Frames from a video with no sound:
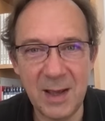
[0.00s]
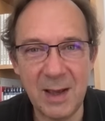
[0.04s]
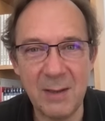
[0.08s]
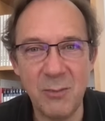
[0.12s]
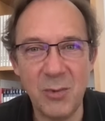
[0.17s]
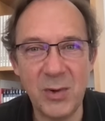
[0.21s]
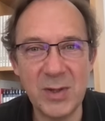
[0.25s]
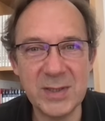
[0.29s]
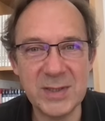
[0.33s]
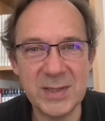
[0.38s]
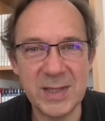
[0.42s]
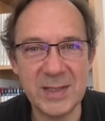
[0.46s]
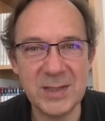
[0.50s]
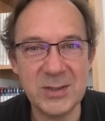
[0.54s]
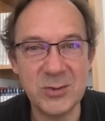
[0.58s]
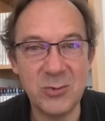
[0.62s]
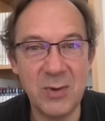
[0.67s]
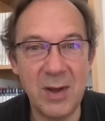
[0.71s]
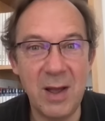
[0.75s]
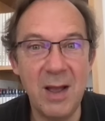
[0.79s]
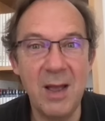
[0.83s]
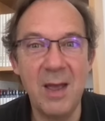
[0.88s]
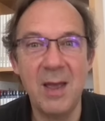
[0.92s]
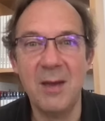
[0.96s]
à moins que ça ne
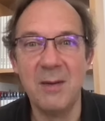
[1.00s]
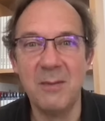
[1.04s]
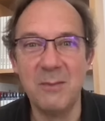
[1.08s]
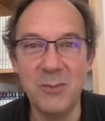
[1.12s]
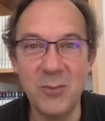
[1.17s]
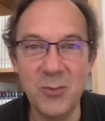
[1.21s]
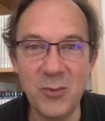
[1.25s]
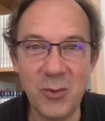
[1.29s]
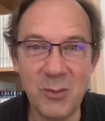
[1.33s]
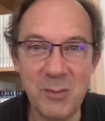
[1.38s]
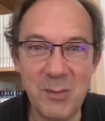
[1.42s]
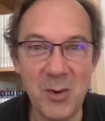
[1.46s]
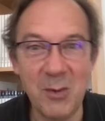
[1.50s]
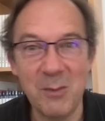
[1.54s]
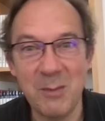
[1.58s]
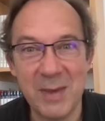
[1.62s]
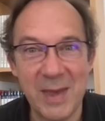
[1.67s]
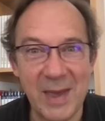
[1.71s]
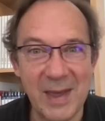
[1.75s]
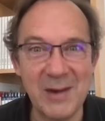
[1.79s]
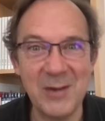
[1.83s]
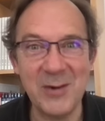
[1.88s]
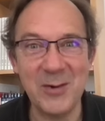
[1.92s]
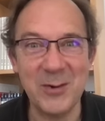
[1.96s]
soit mûrement,
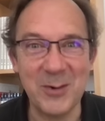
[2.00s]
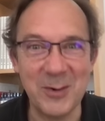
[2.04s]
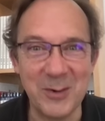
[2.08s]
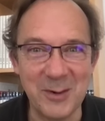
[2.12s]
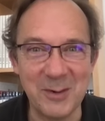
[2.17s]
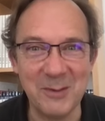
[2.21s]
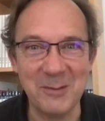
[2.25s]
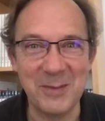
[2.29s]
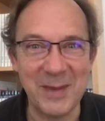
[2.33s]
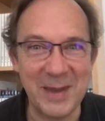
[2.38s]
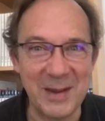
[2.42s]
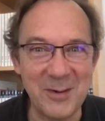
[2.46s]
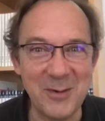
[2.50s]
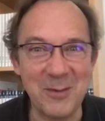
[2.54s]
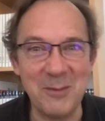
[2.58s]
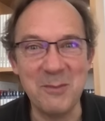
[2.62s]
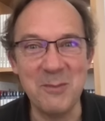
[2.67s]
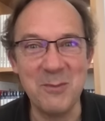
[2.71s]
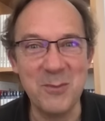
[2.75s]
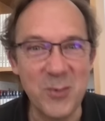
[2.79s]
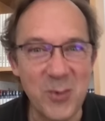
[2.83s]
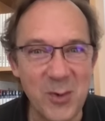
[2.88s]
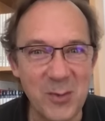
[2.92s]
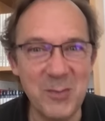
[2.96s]
mais alors, mais alors
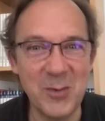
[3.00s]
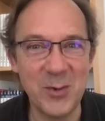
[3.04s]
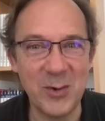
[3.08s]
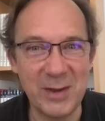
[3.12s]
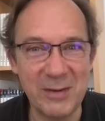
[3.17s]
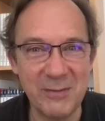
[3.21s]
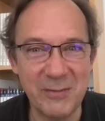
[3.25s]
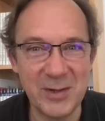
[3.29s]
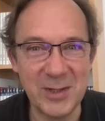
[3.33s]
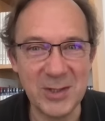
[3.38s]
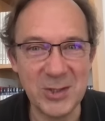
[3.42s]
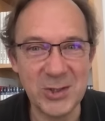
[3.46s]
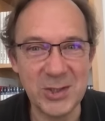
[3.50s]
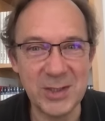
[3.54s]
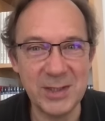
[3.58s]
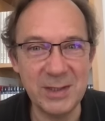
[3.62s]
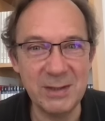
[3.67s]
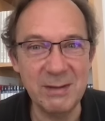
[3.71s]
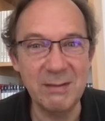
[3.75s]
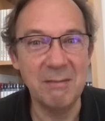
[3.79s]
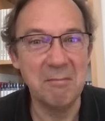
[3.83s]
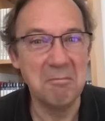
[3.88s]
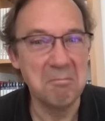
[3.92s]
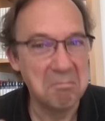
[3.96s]
mûrement
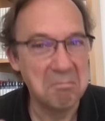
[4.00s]
réfléchi,